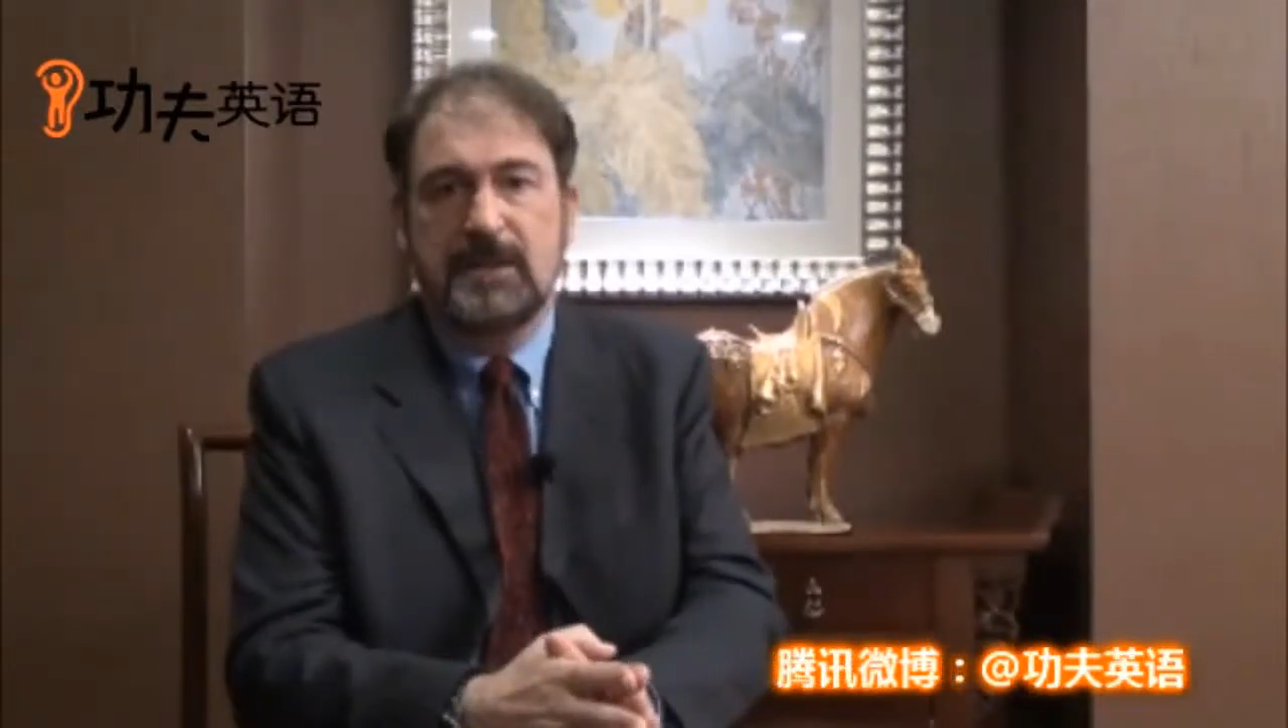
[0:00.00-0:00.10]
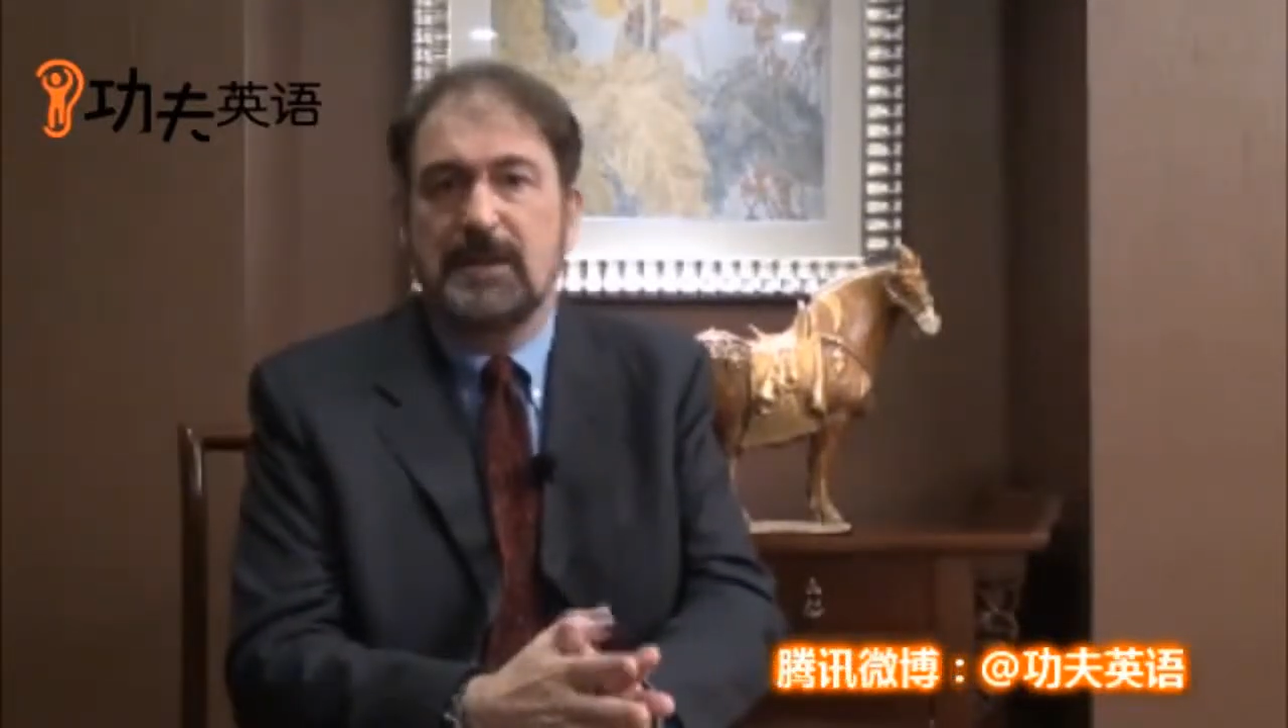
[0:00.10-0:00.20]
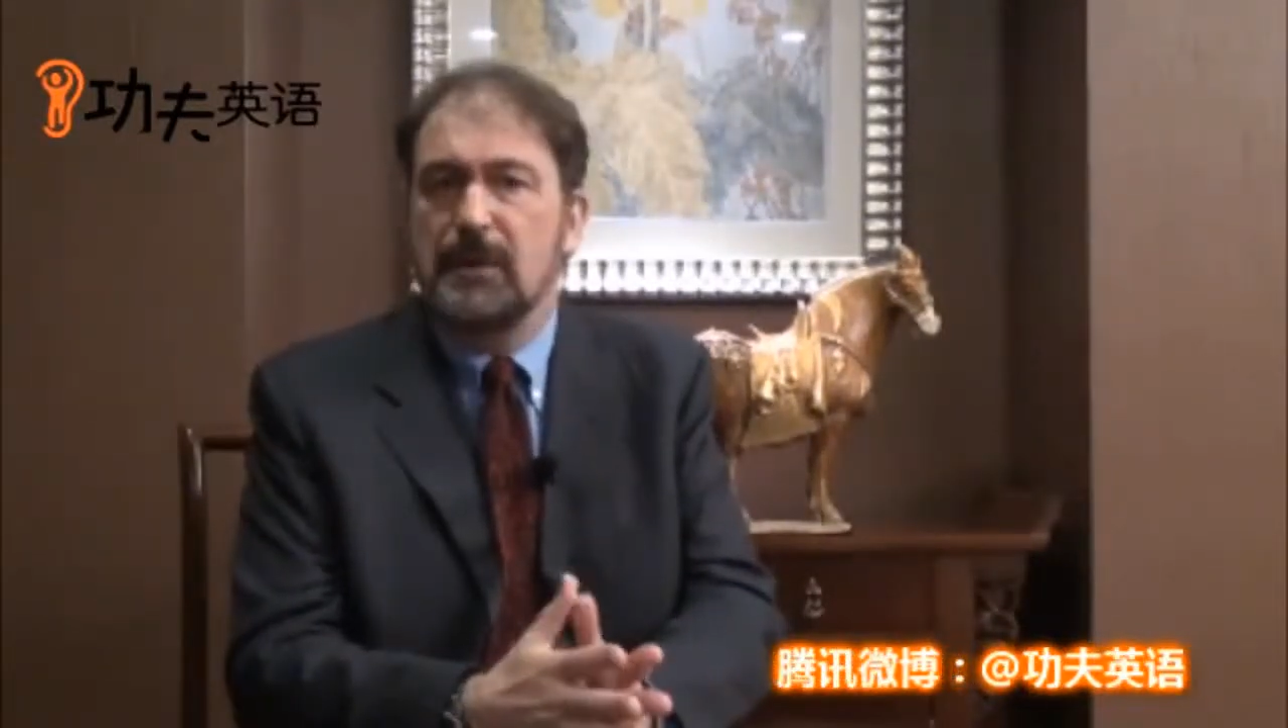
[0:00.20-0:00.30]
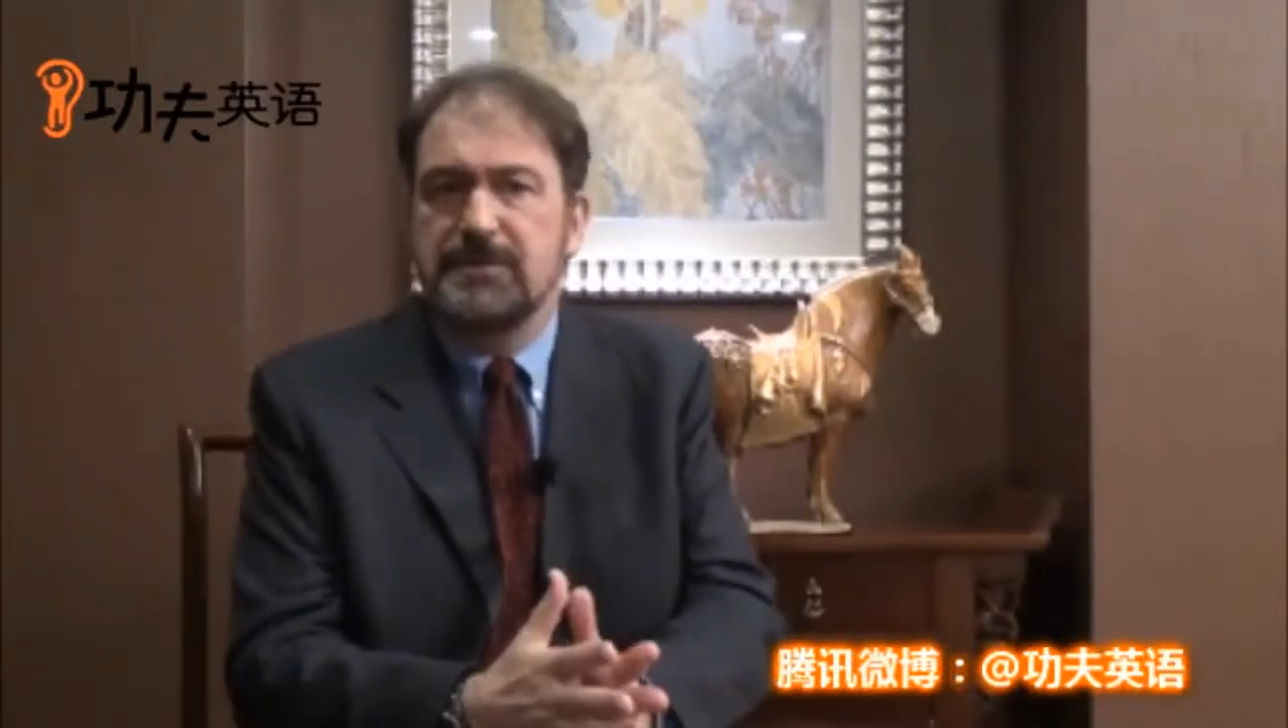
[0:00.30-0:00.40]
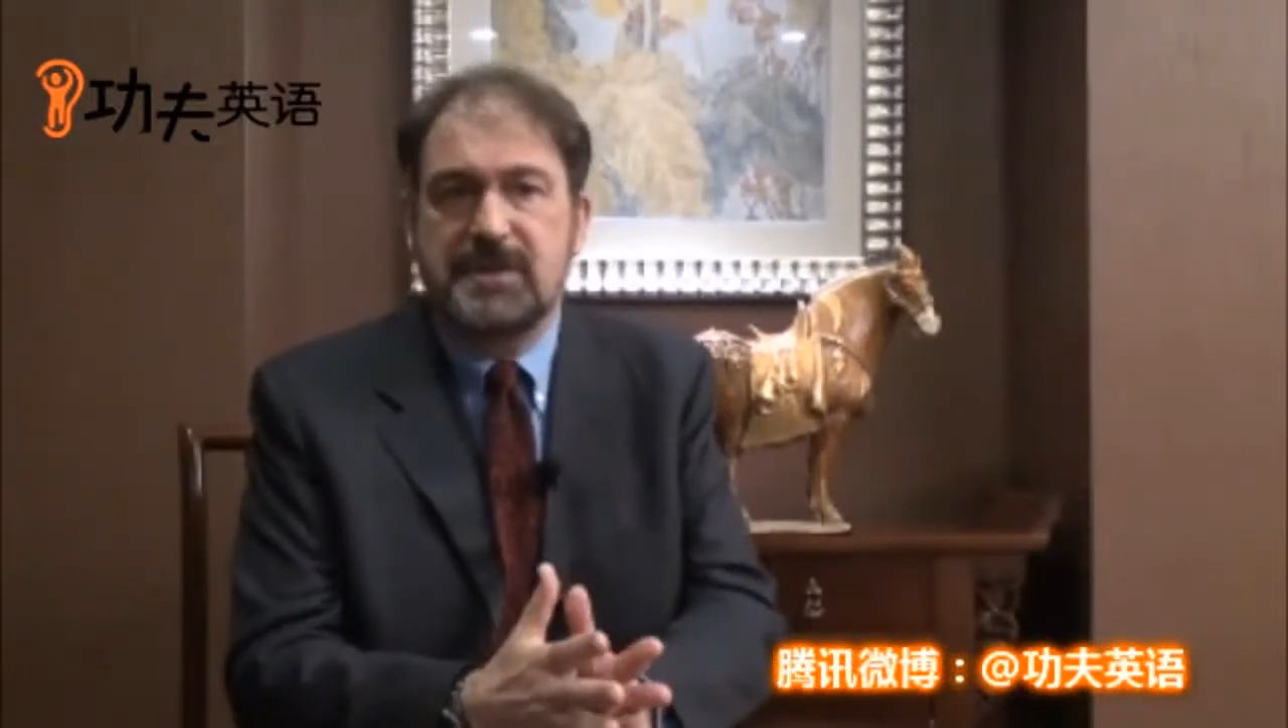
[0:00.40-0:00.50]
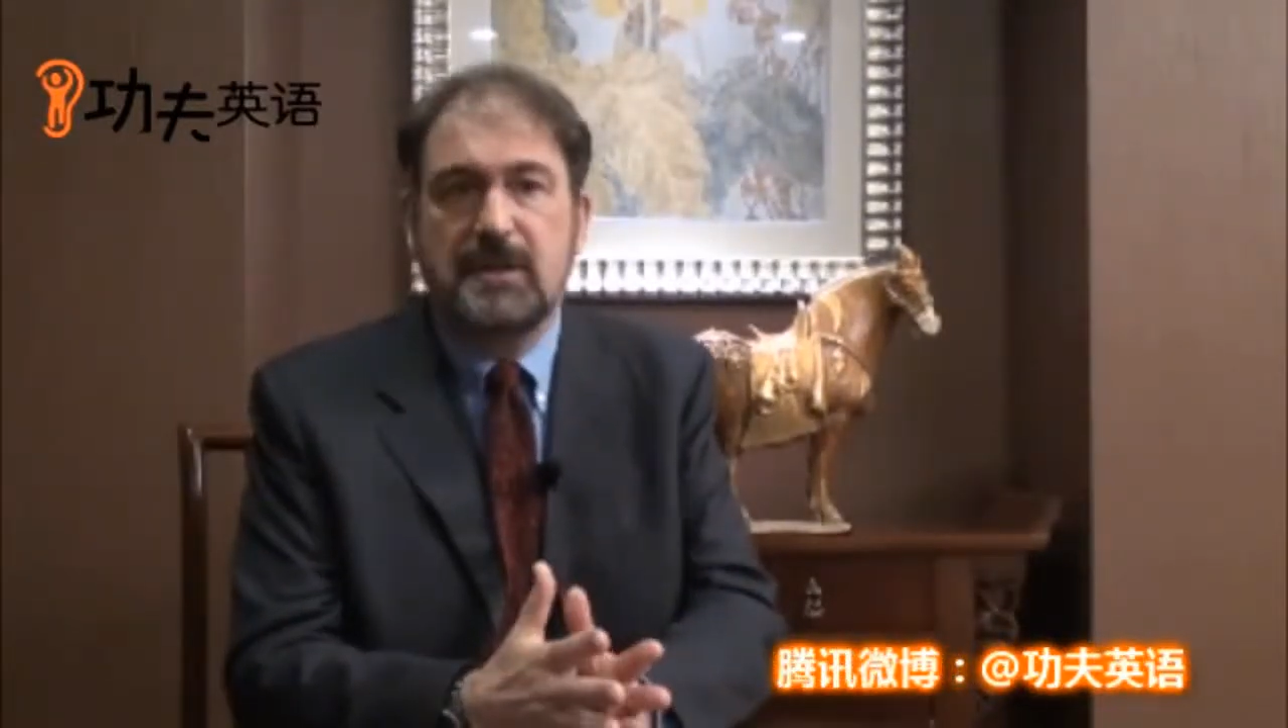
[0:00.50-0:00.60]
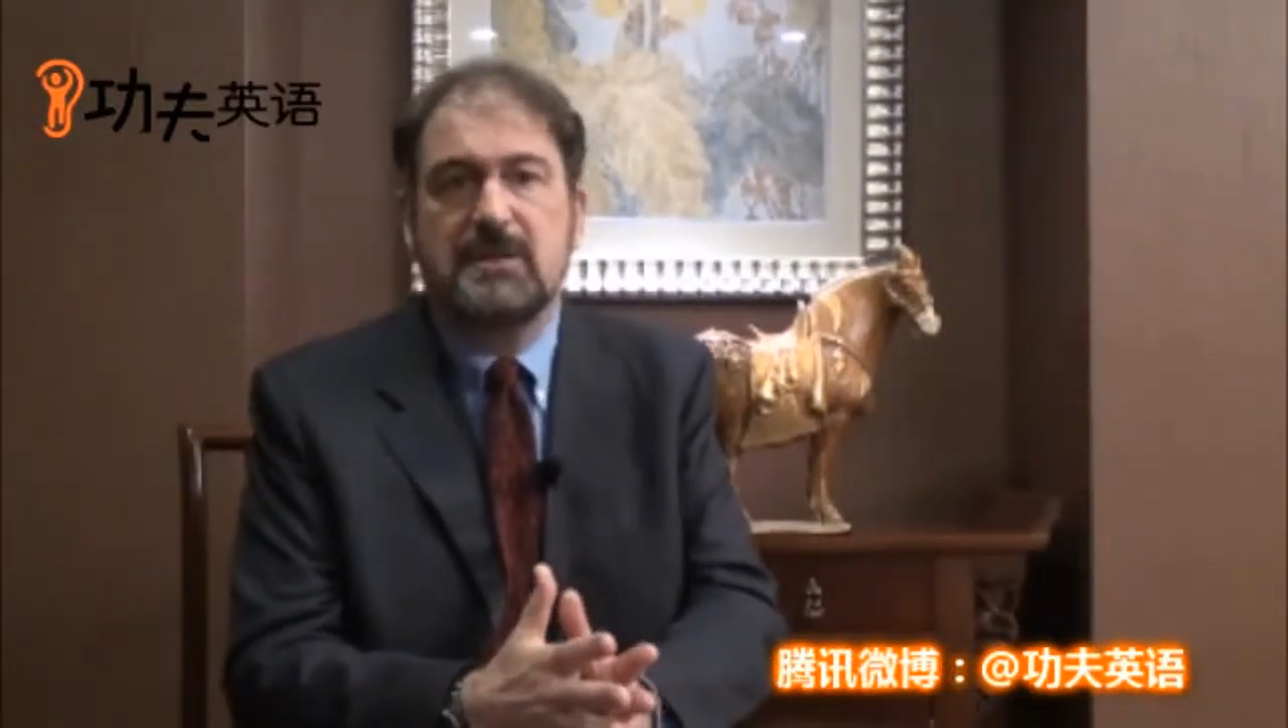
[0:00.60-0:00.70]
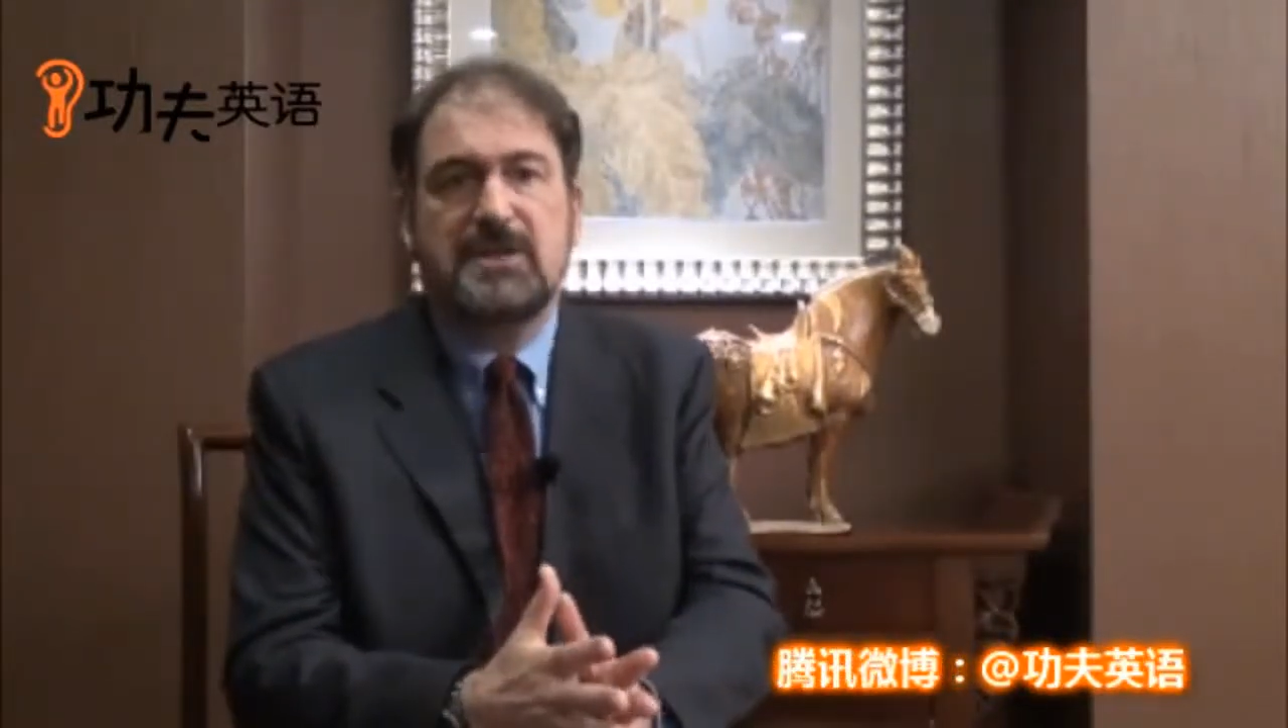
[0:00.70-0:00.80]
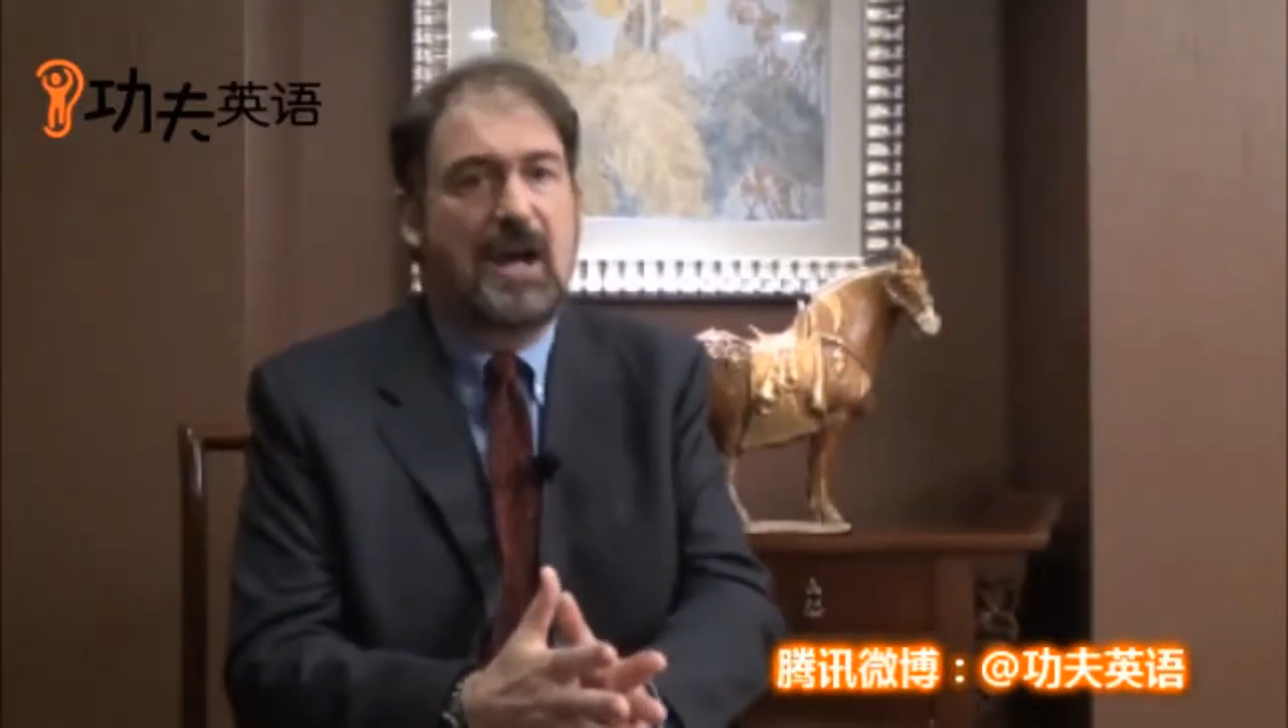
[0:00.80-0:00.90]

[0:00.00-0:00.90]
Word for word: 要经